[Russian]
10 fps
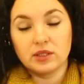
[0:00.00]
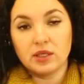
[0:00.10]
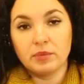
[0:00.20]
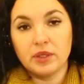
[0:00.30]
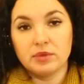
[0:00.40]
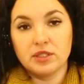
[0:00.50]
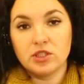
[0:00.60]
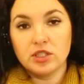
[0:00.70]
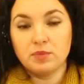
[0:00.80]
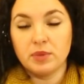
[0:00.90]
к нам прямо
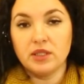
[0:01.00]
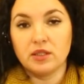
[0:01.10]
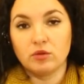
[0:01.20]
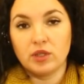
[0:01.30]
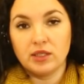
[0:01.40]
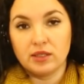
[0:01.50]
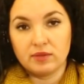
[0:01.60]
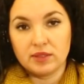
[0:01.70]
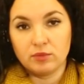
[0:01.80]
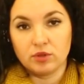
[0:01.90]
сейчас
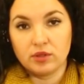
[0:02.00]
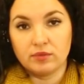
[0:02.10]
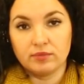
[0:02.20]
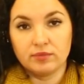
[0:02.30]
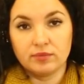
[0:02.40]
53038.